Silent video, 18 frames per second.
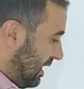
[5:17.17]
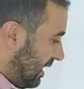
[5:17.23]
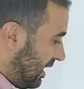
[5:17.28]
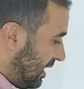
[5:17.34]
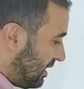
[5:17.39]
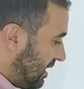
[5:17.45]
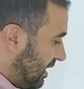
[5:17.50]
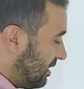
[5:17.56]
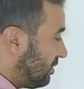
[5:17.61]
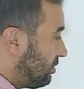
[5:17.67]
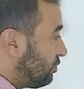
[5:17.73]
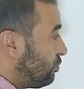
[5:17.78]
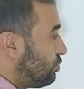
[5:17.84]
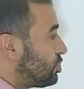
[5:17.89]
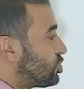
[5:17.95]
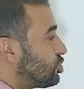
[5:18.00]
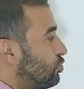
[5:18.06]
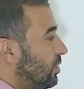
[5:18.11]
اذا
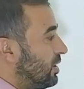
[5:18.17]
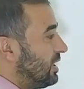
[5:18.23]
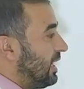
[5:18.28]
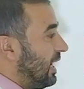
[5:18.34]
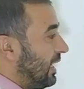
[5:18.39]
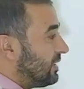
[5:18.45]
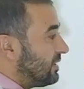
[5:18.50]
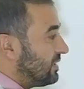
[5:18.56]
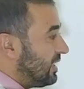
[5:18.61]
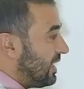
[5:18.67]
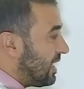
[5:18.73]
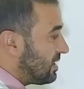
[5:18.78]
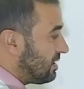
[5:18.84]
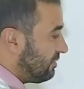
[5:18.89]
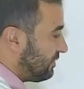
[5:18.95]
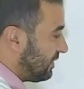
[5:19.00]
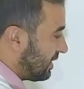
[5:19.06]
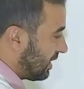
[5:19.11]
واش تولي عندي
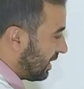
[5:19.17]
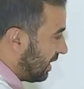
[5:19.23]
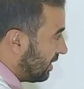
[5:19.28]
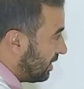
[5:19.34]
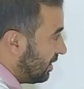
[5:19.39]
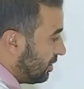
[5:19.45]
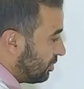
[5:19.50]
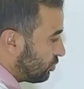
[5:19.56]
هذه الفكره